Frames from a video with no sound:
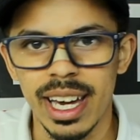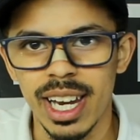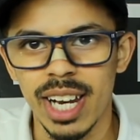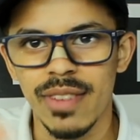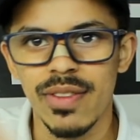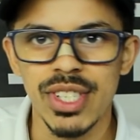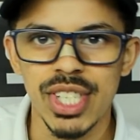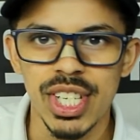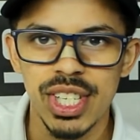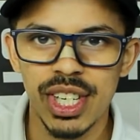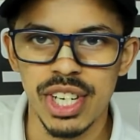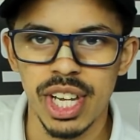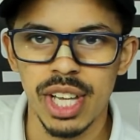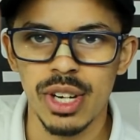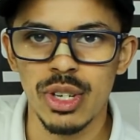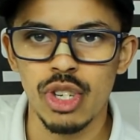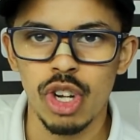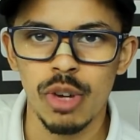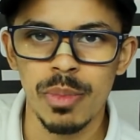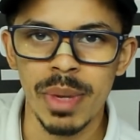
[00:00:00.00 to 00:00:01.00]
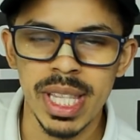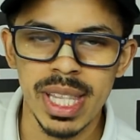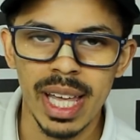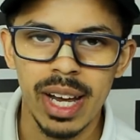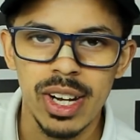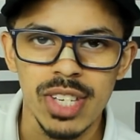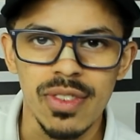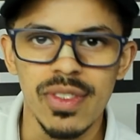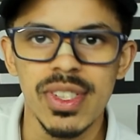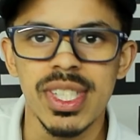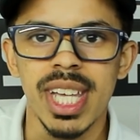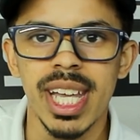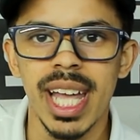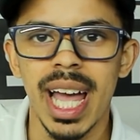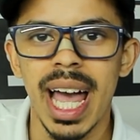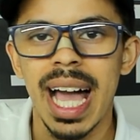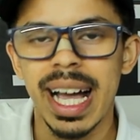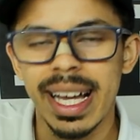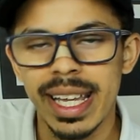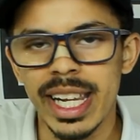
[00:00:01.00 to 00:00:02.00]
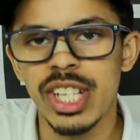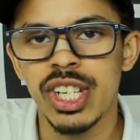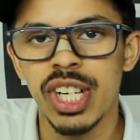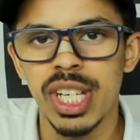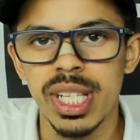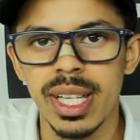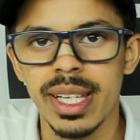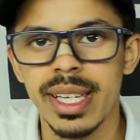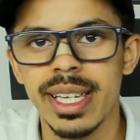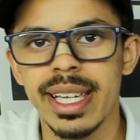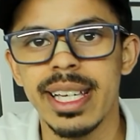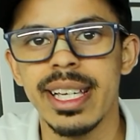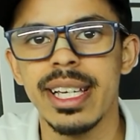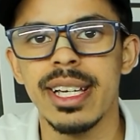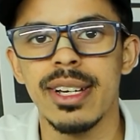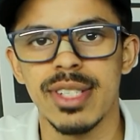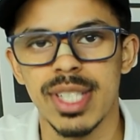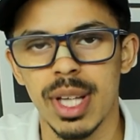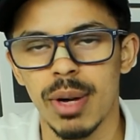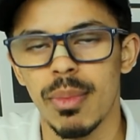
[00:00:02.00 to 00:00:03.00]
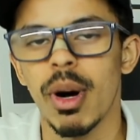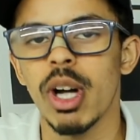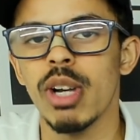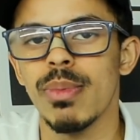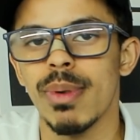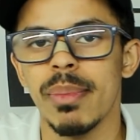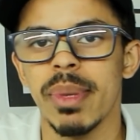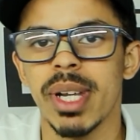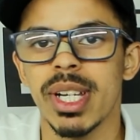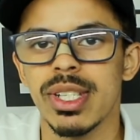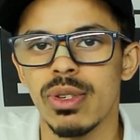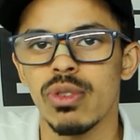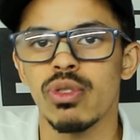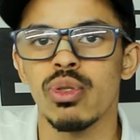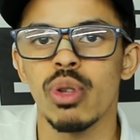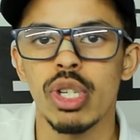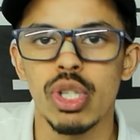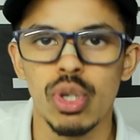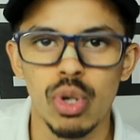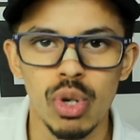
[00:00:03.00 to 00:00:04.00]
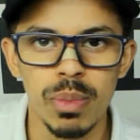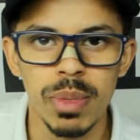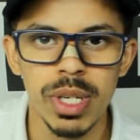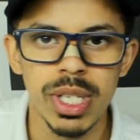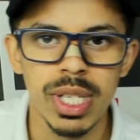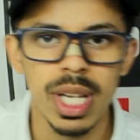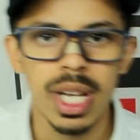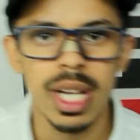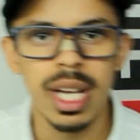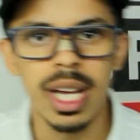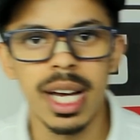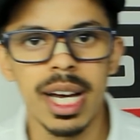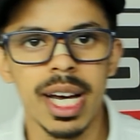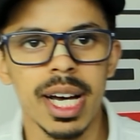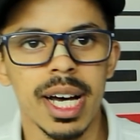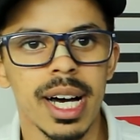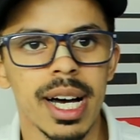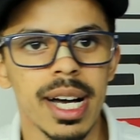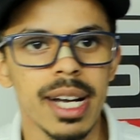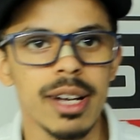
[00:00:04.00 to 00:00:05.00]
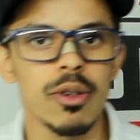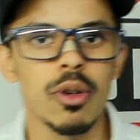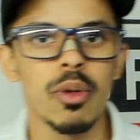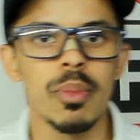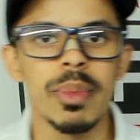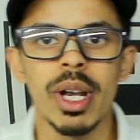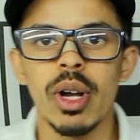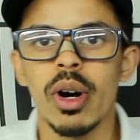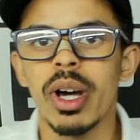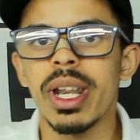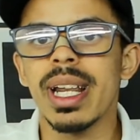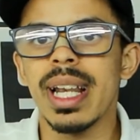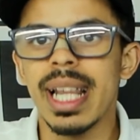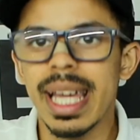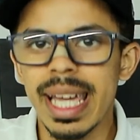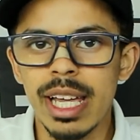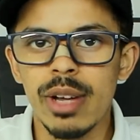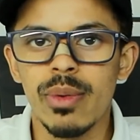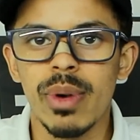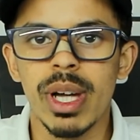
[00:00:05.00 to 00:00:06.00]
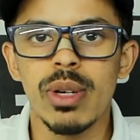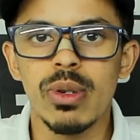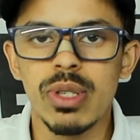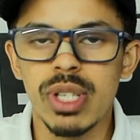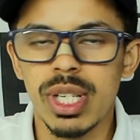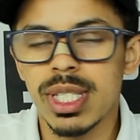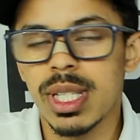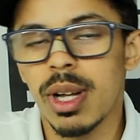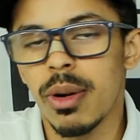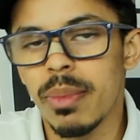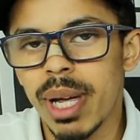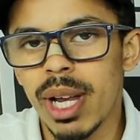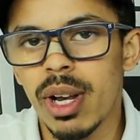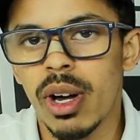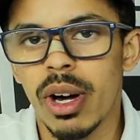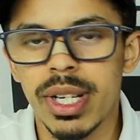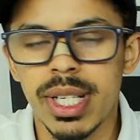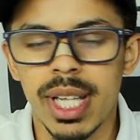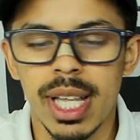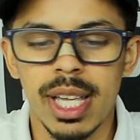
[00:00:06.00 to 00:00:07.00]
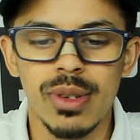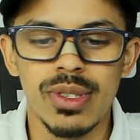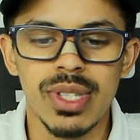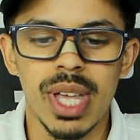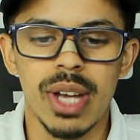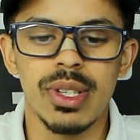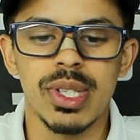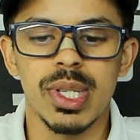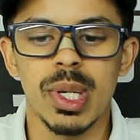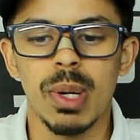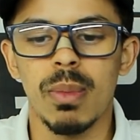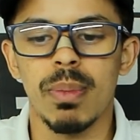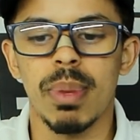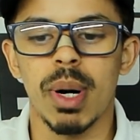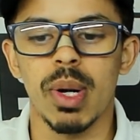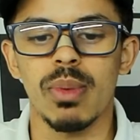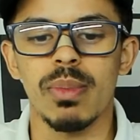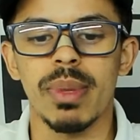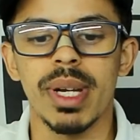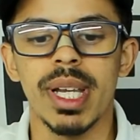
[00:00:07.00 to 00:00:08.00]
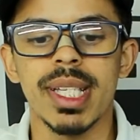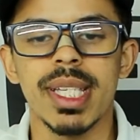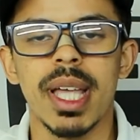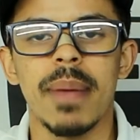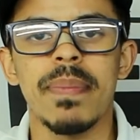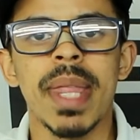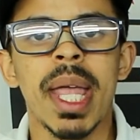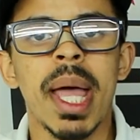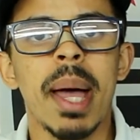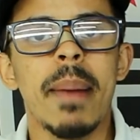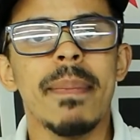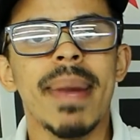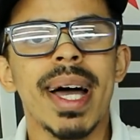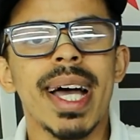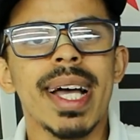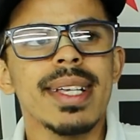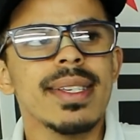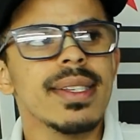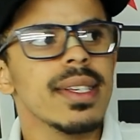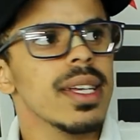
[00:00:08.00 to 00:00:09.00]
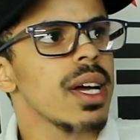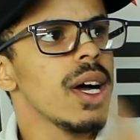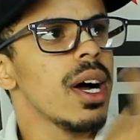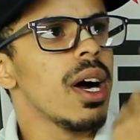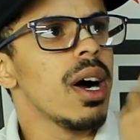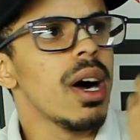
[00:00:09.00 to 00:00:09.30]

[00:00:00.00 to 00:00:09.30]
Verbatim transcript: Quero que você deixe aqui nos comentários se você acredita que São Paulo e Palmeiras são os dois clubes uh, com o melhor elenco aí, os que estão melhores aqui no estado de São Paulo, beleza? Mas